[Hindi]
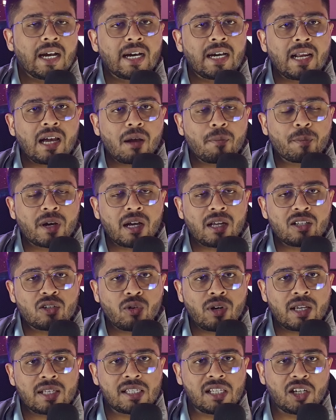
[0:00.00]
अगर आपका
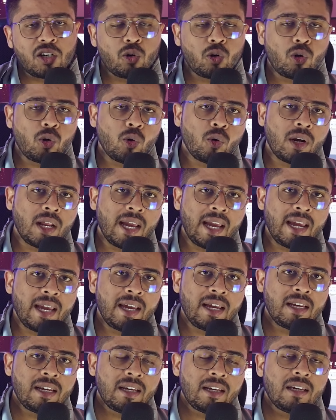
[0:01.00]
जो है सिक्योर्ड लोन है
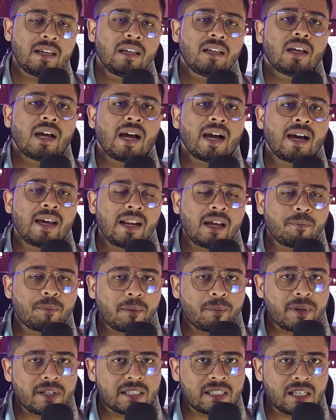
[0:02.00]
अगर
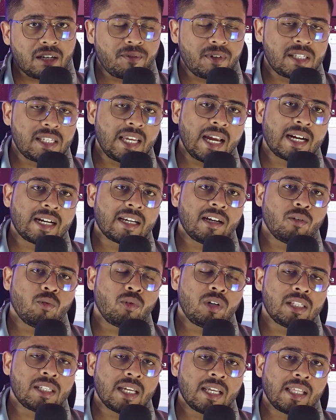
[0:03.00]
आपके पास सर्विसी एक्ट का
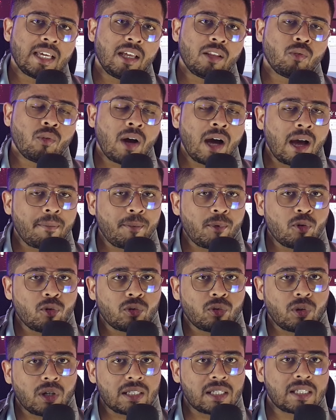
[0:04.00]
नोटिस आता है तो आप
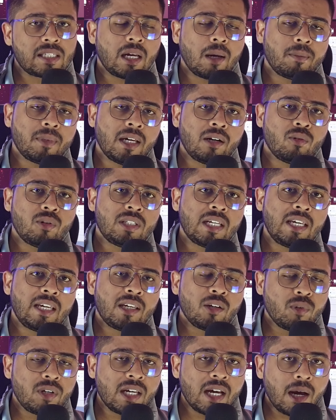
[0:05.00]
लोग थोड़ा सा सावधान हो जाइए
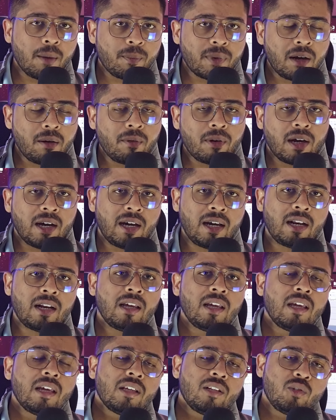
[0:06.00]
क्योंकि आपका घर
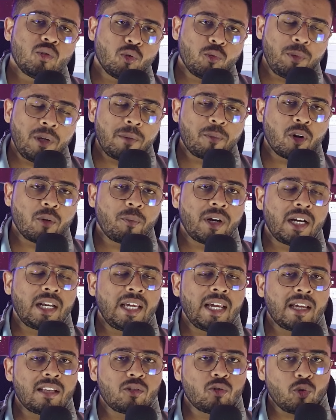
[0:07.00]
जो भी
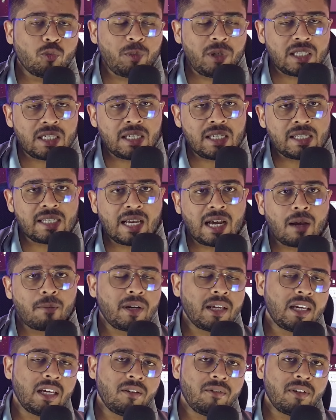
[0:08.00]
प्रॉपर्टी है जो भी चीज़ें
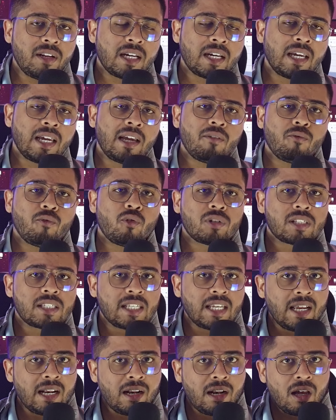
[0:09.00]
आपने गिरवी रखे हैं वो
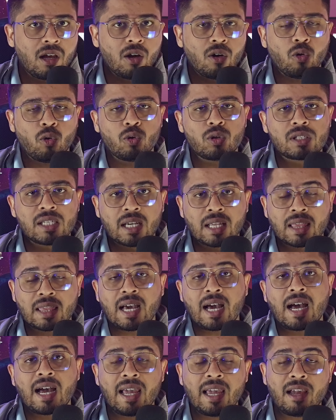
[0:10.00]
सेल हो
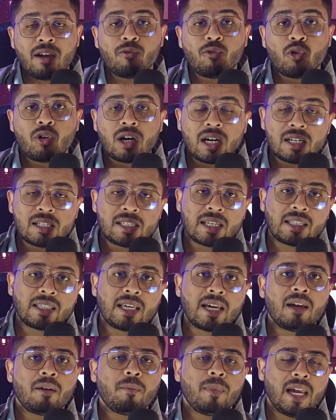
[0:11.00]
सकता है वो कर
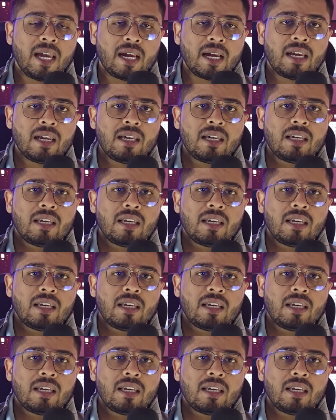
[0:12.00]
सकता है बैंक